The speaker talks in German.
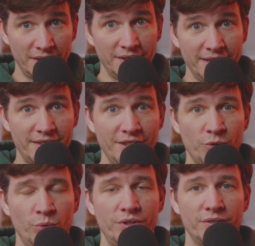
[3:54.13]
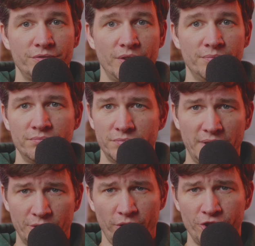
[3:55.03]
Institut von
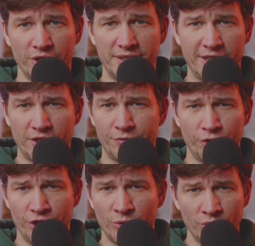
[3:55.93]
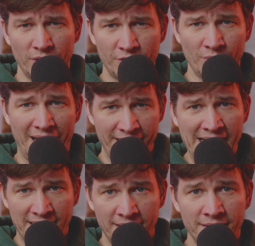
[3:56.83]
der Deutschen Gesellschaft für Qigong oder so
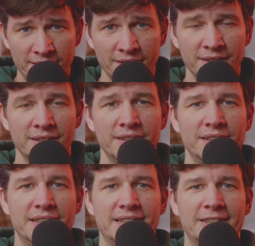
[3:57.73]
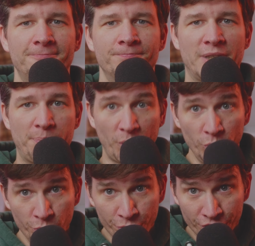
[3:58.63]
anerkannt, ähm,
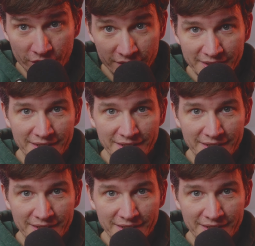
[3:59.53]
geprüft,